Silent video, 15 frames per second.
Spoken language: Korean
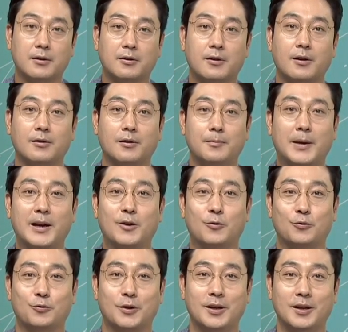이렇게 해서
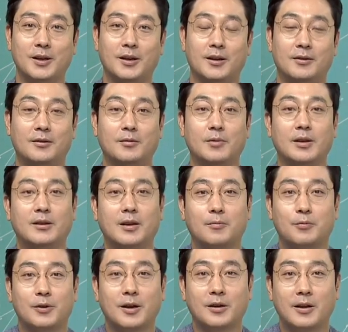바이오주에 지금
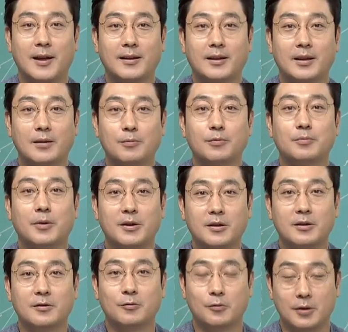ETF가 액티브
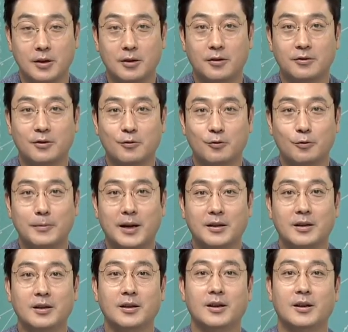펀드 형식으로
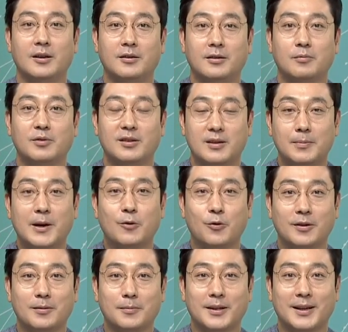많이 지금 진입하고
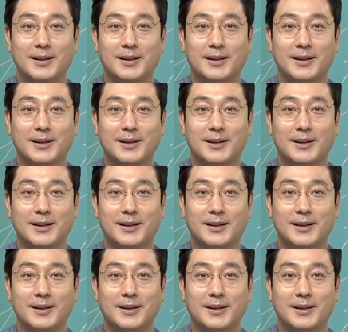있습니다.